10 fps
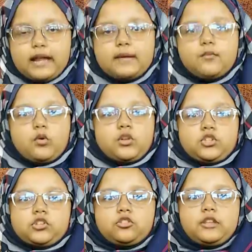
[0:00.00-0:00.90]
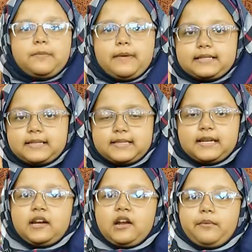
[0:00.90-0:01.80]
তালিব উনি যতদিন বেঁচে
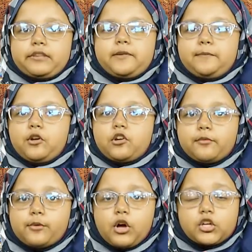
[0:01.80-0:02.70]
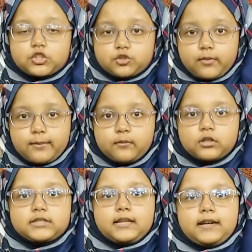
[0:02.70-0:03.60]
ছিলেন আমাদের প্রিয় নবী হজরত
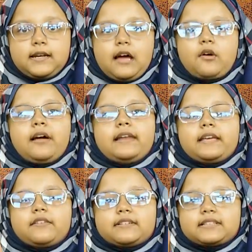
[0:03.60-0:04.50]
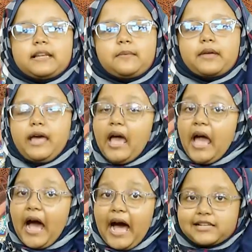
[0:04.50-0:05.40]
মোহাম্মদ সাল্লাহ আলহি ওসাল্লামকে
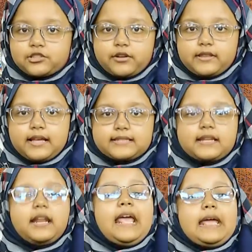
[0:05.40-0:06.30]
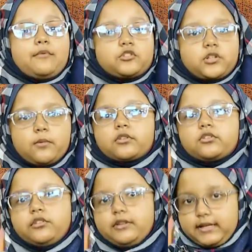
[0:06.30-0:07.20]
আশ্রয় দিয়েছেন এবং
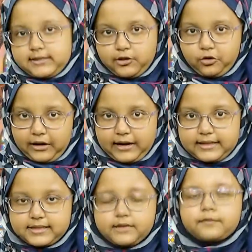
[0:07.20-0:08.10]
সমর্থন দিয়েছেন ওনার কাজে